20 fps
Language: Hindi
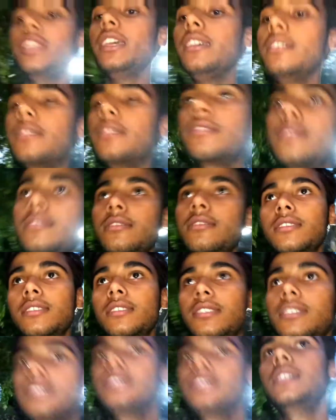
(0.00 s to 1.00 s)
है
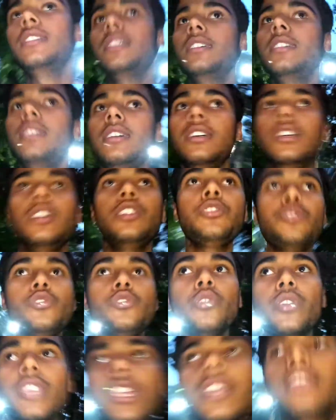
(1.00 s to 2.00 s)

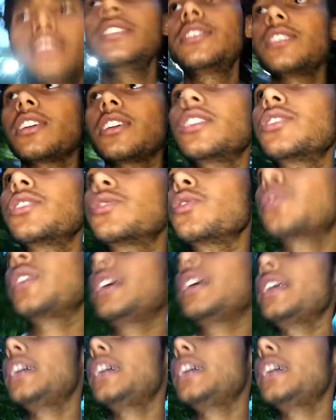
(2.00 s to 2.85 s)
जो कि चक्कर चौका